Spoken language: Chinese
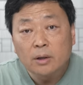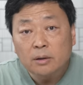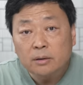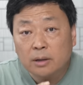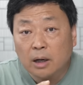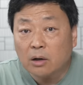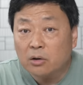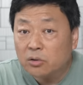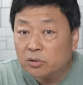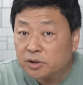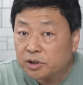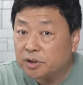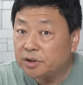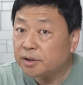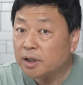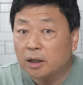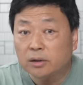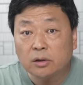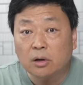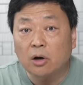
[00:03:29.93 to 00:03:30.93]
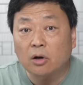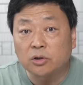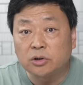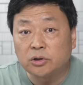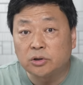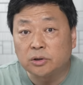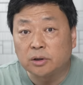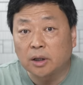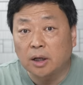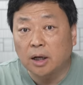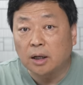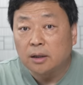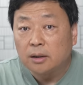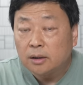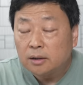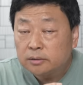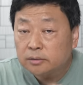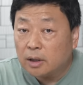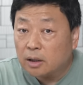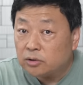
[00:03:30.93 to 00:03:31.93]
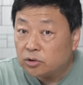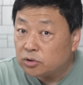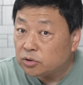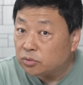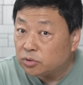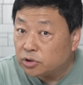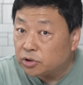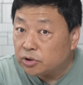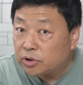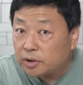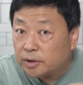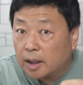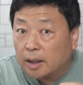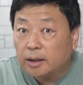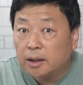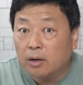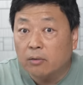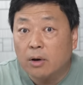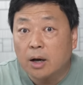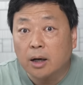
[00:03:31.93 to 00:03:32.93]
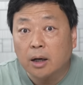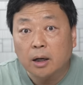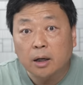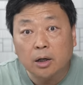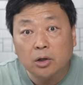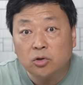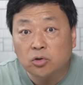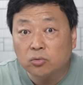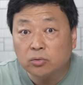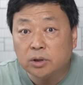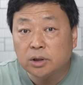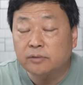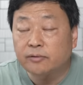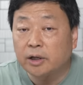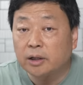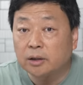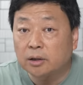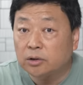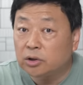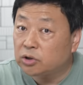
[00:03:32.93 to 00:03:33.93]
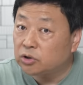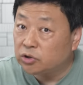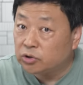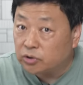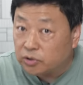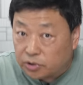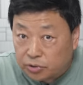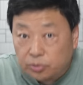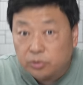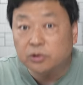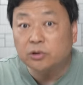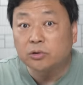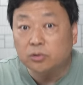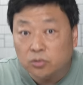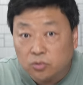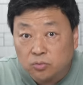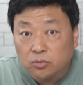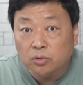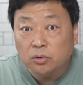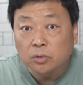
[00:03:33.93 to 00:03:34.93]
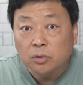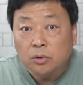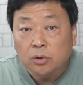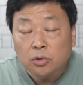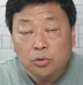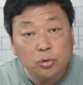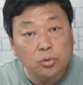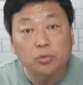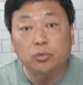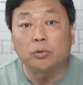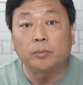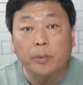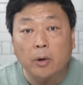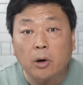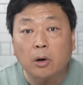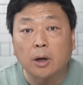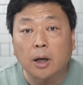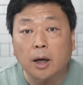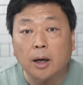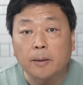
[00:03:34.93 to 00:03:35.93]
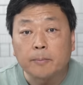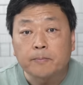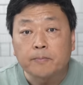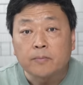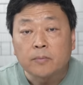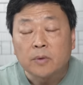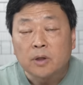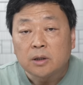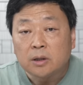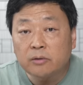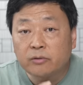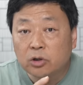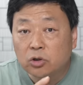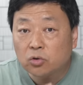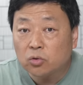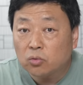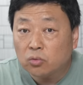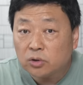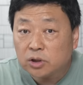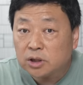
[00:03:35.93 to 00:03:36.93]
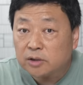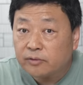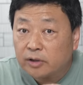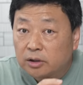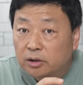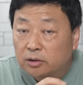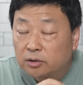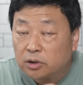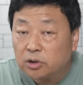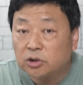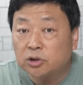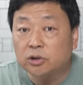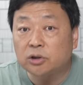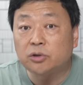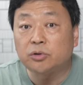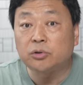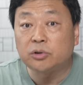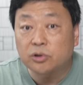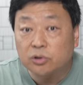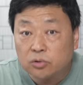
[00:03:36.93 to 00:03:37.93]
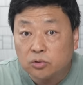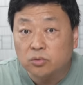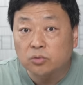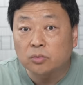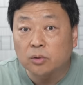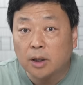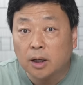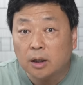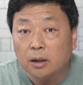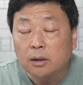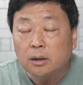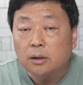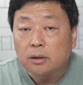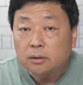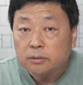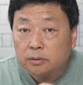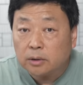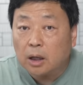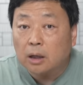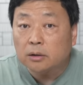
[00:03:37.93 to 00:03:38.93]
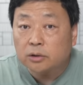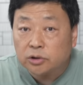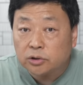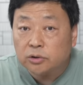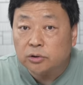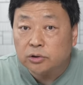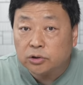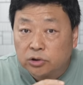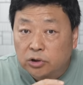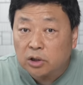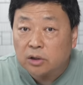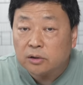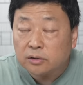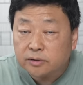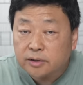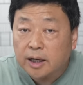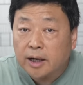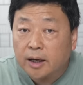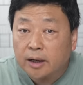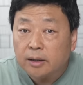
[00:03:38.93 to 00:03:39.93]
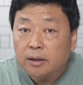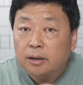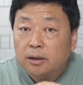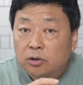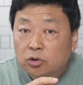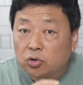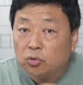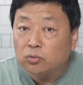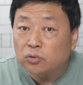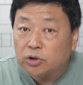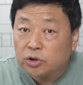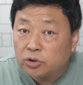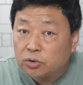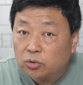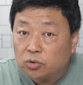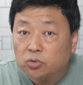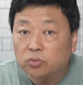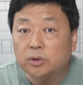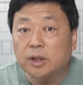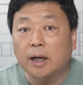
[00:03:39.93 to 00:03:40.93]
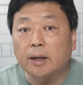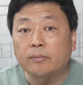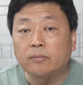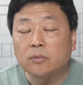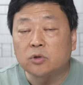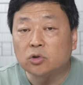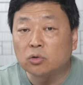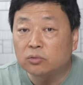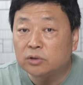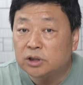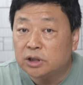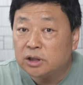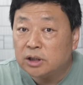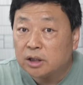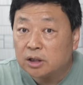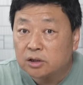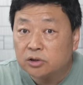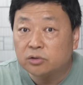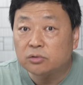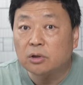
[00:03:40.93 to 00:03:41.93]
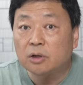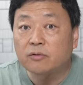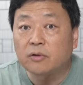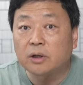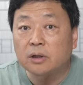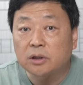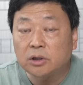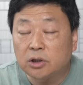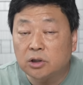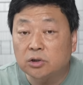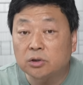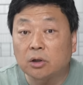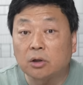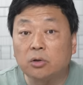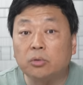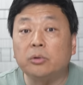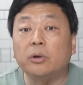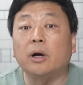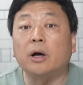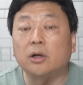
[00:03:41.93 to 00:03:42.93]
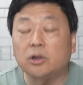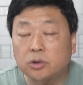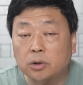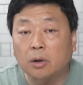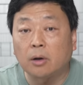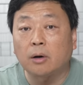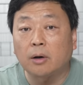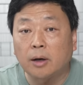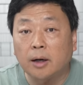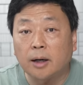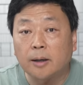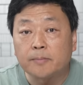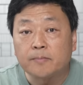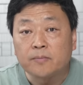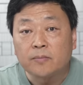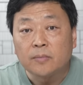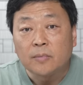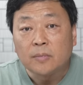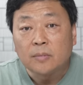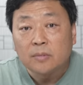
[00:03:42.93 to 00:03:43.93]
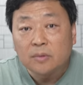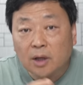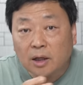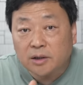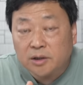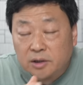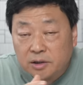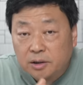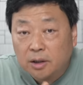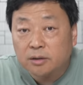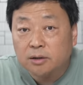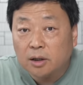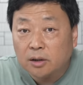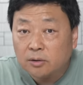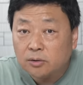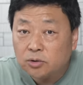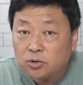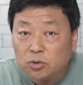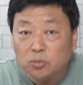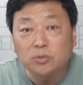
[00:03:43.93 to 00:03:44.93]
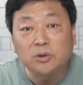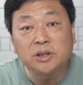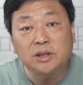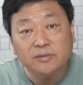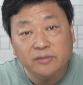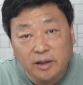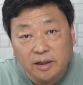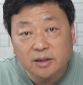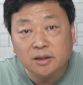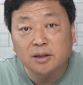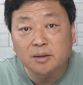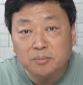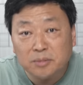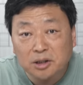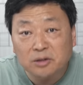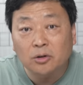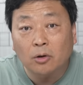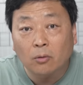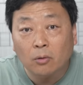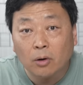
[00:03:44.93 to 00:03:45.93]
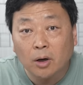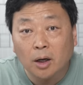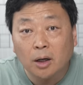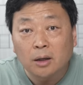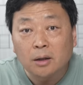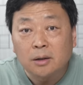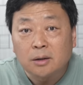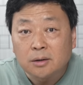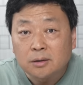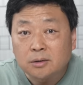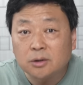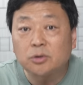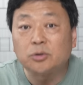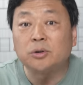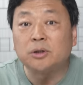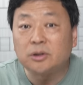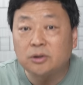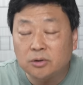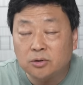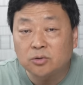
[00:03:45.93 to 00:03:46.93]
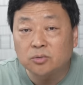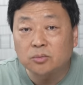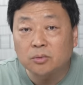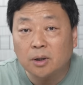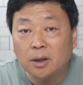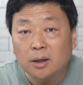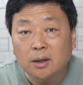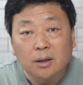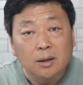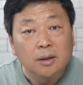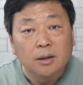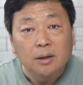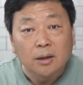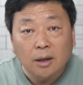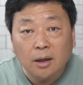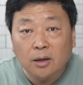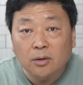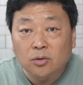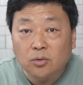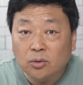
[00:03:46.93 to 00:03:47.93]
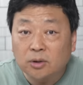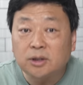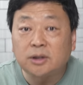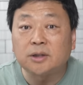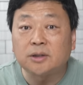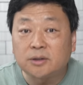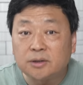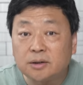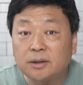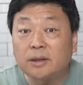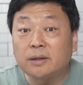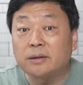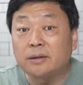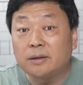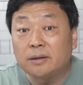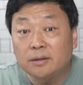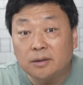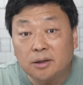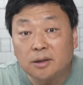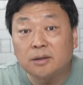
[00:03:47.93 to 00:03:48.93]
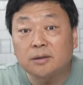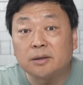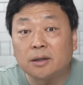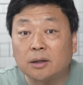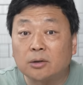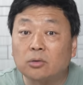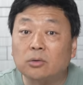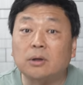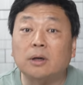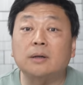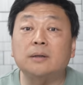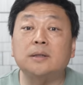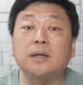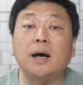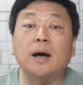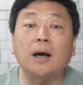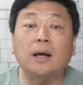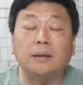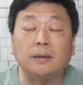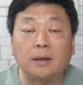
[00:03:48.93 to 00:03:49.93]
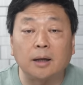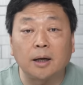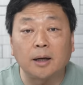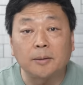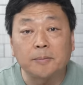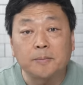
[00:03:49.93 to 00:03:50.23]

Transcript: 然后有其他的好事者，当时就直接打电话给中纪委的第十巡视组去举报了，因为中纪委的第十巡视组啊，当时正在中石油驻站，从今年的四月份一直到六月二十号啊。那你想想，中纪委这个名头啊，这巡视组啊，很多体制内的人听起来都肝颤呐。